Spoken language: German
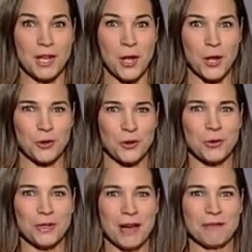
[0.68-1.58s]
Schönen
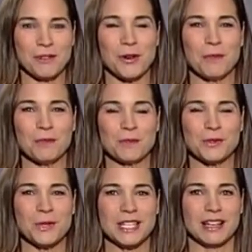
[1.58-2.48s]
guten Abend, willkommen
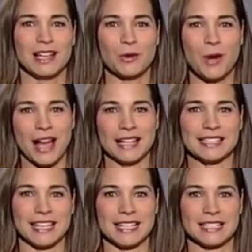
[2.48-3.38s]
zu Ihrer
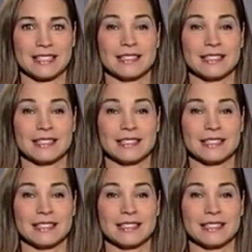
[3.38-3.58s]
Lokalzeit.